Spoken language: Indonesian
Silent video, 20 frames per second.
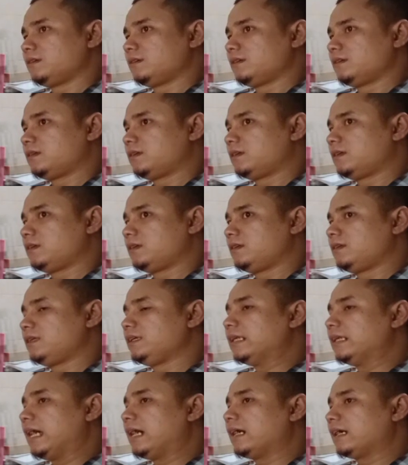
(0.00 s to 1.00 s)
Eh,
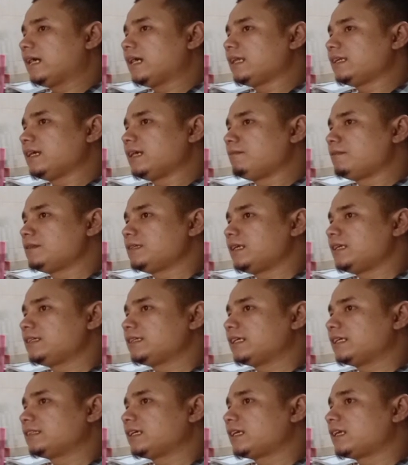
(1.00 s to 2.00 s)
di Langkat yang
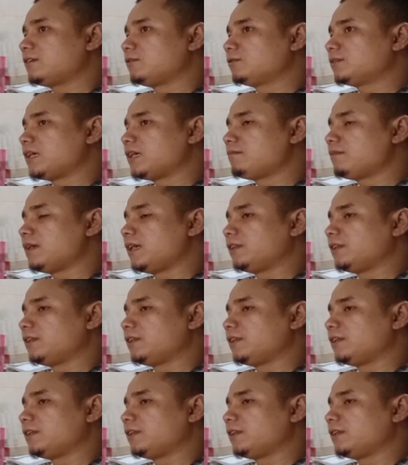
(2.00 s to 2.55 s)
menjadi sasaran utama